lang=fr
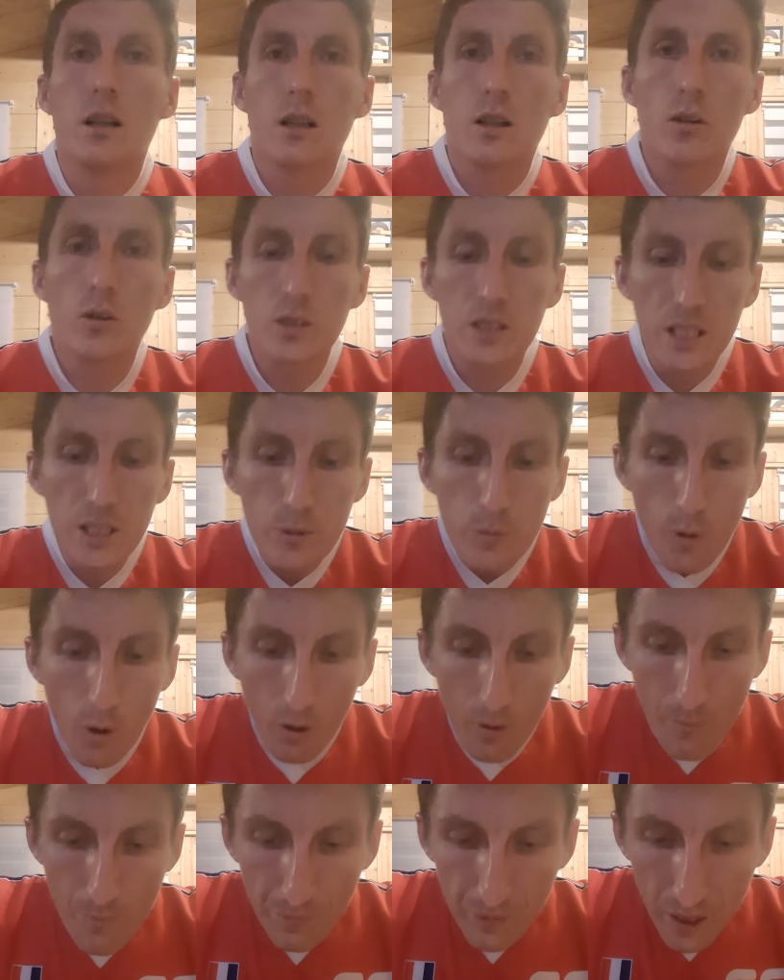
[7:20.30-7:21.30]

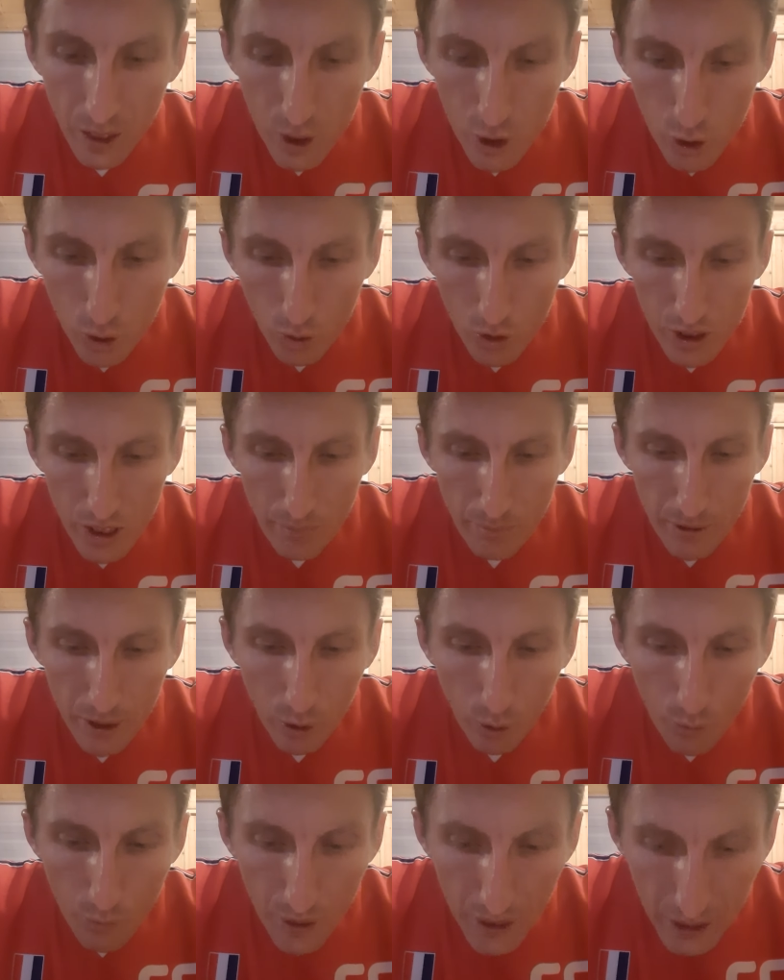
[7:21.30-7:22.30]
Continuons. Jean
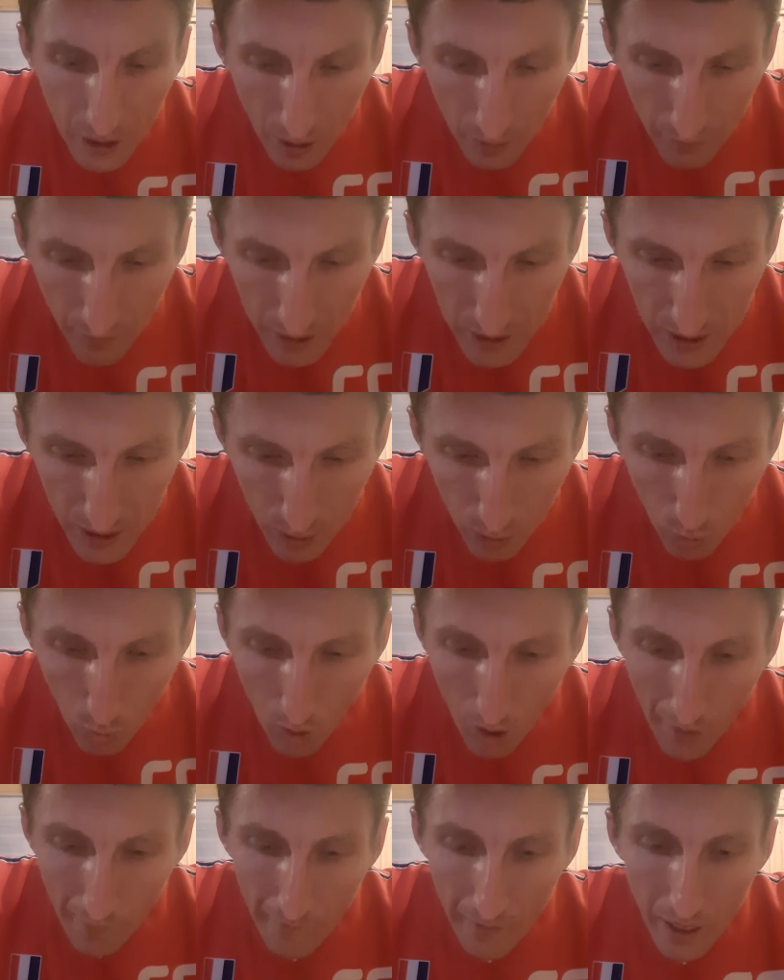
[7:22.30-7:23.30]
chapitre 8, verset
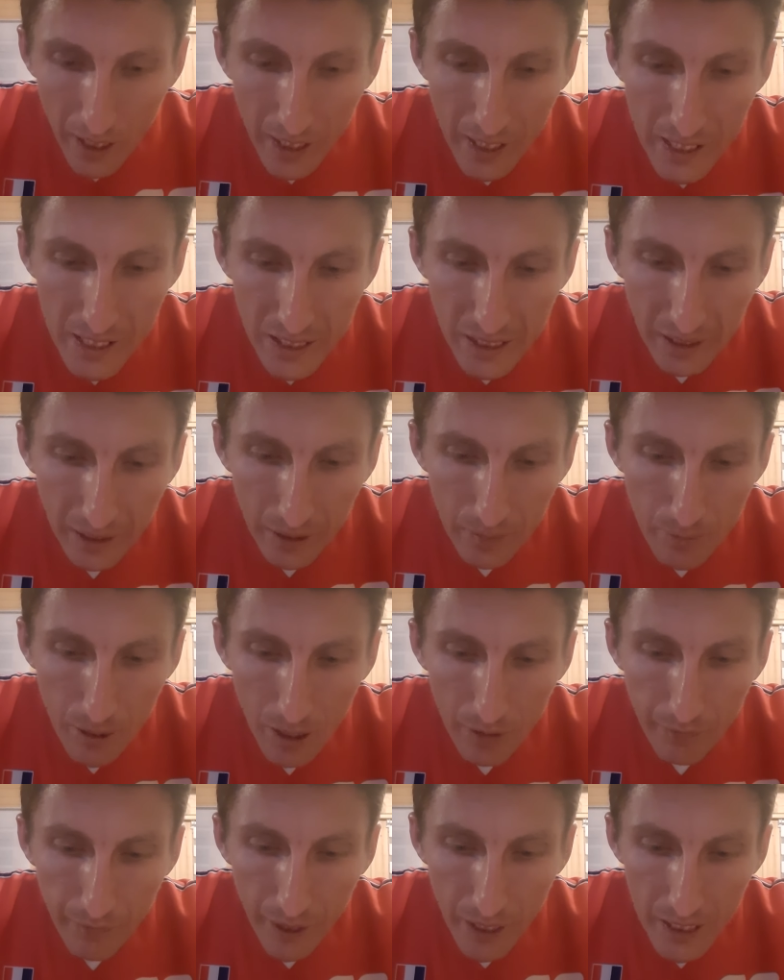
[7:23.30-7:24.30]
3. Les scribes et
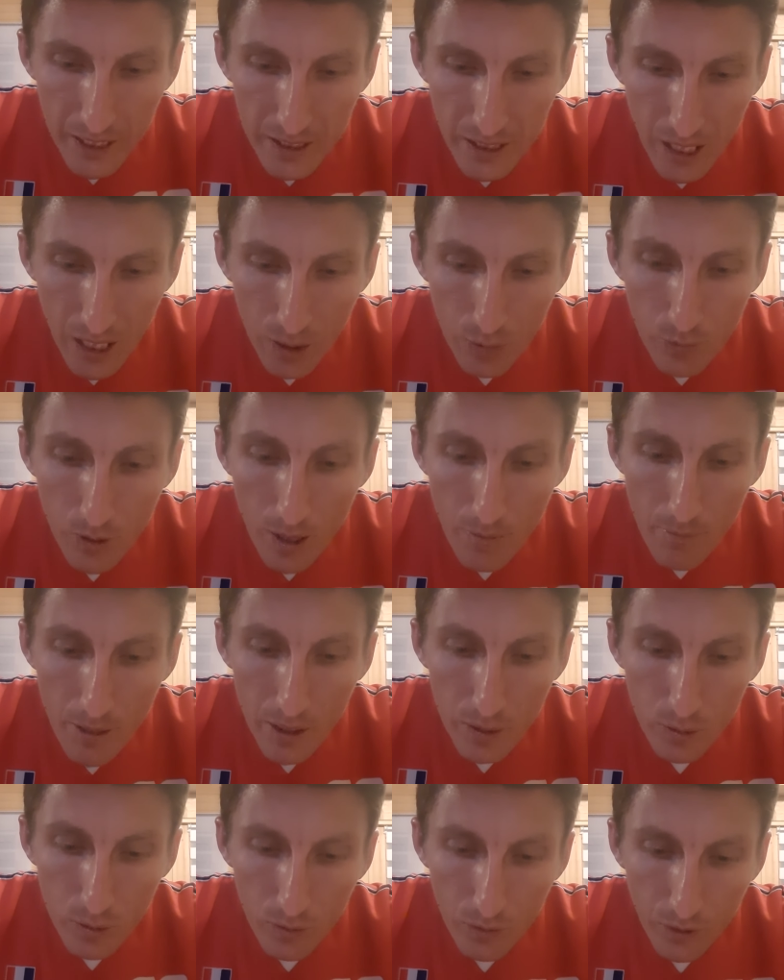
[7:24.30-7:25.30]
les pharisiens lui
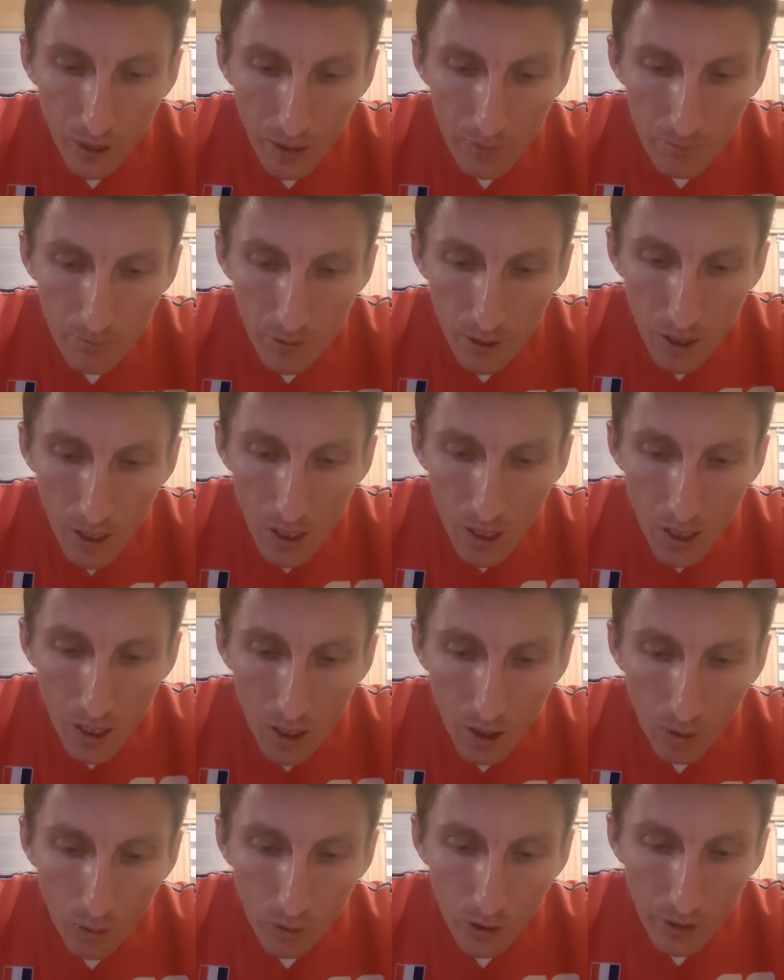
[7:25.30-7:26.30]
amènent une femme
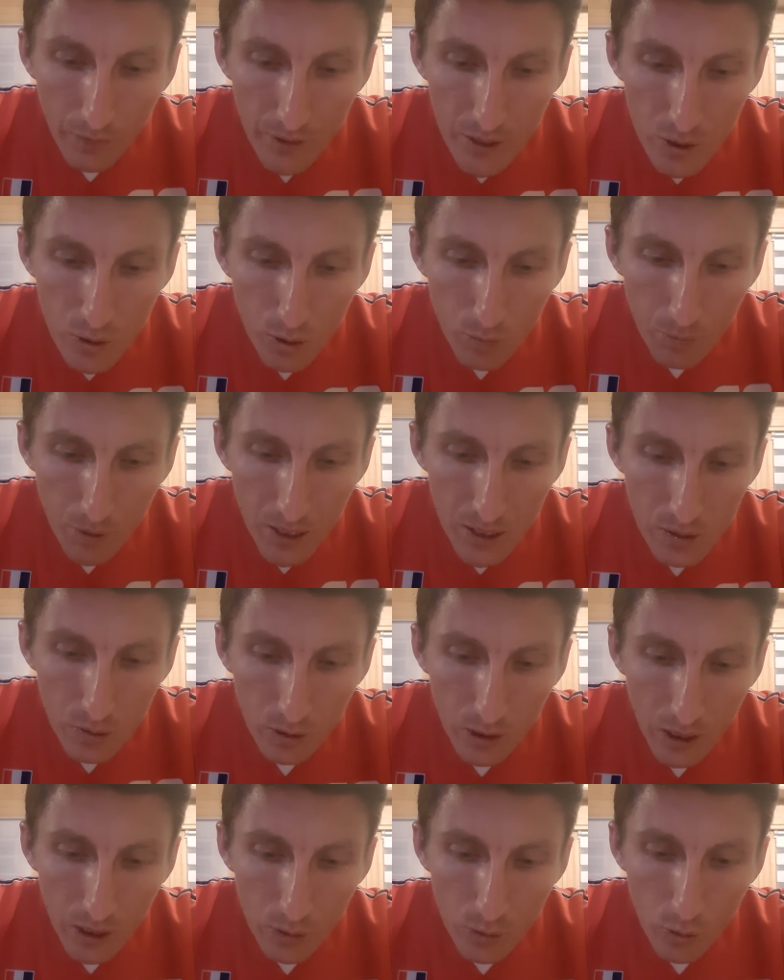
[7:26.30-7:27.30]
qu'on avait surprise en
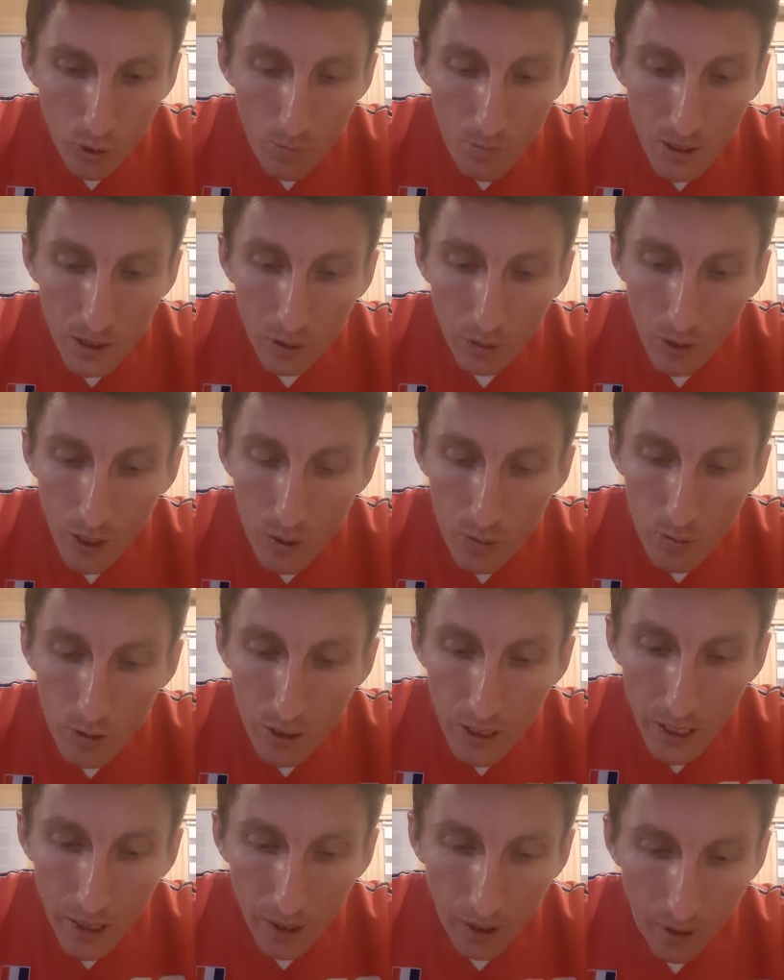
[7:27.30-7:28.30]
train de commettre
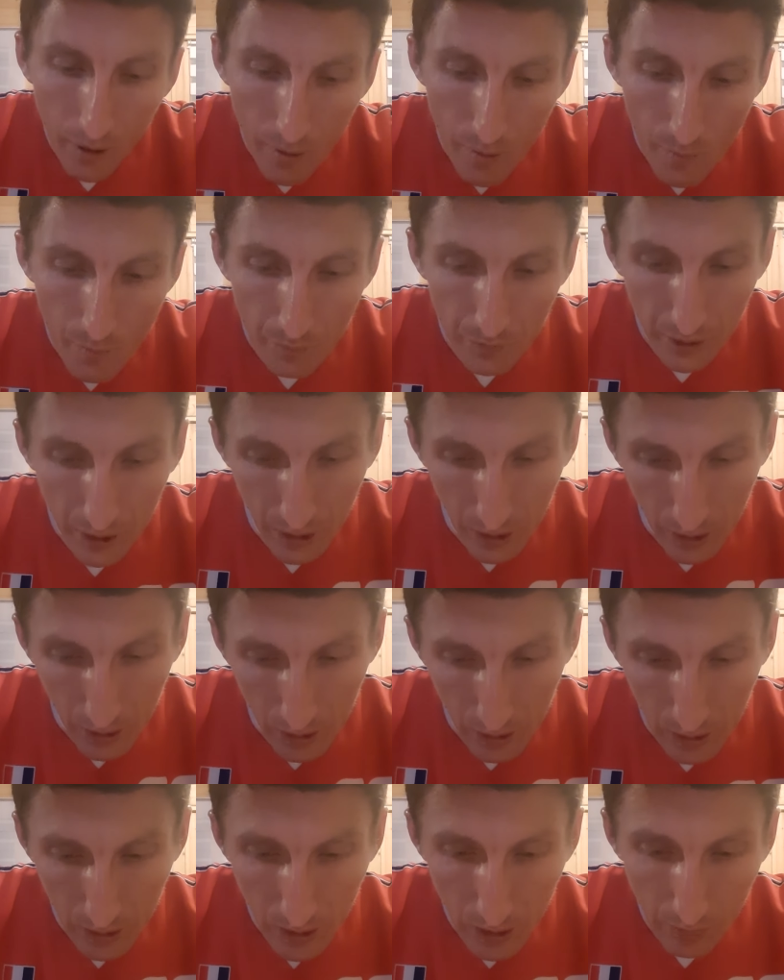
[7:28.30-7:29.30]
l'adultère.
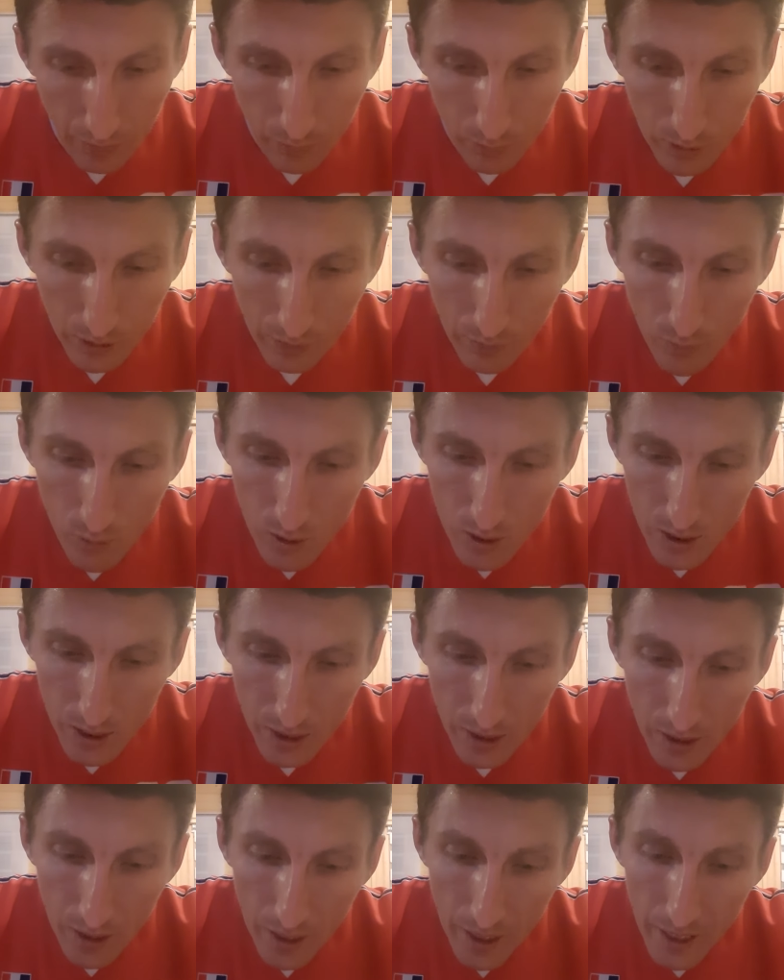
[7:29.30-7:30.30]
Ils la font
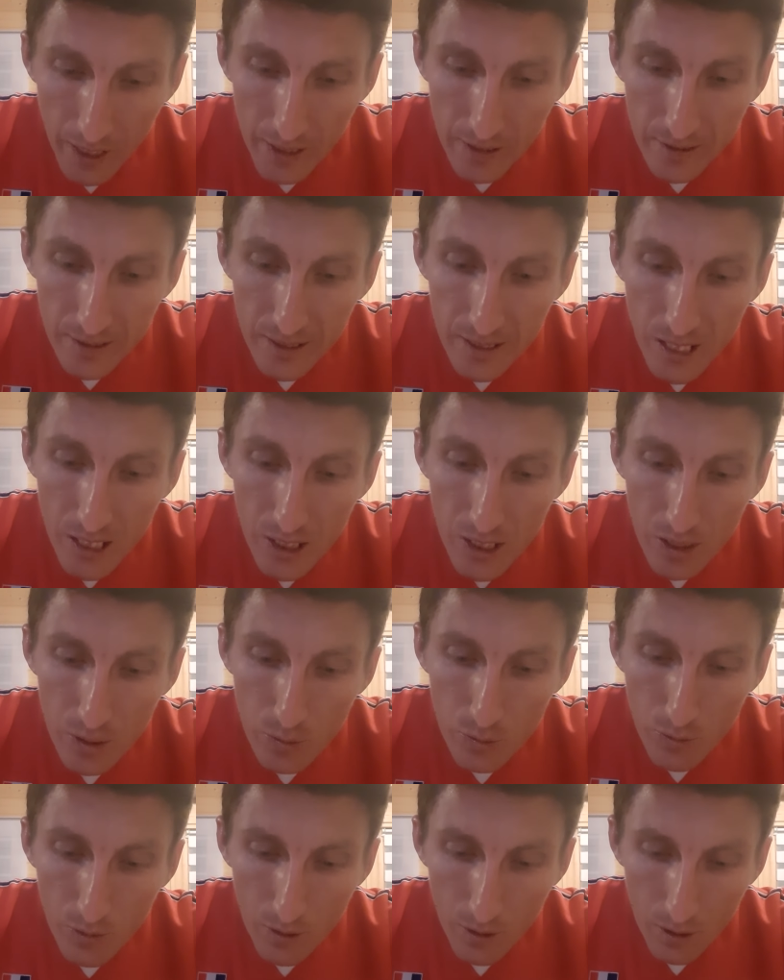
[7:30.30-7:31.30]
avancer et ils disent à
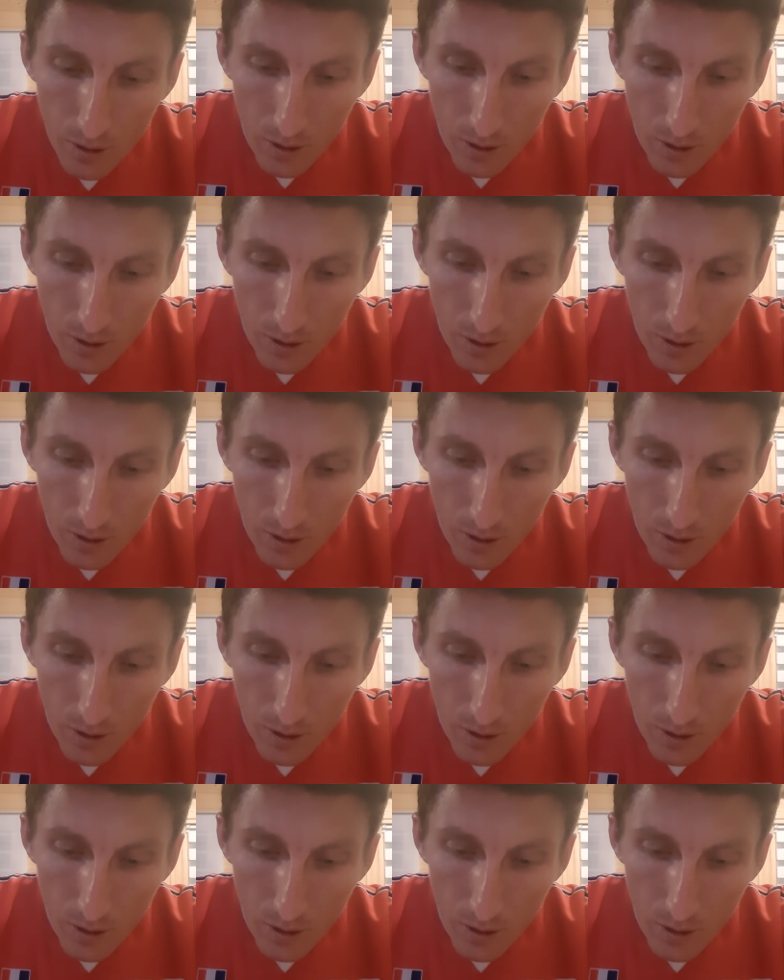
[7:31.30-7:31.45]
Jésus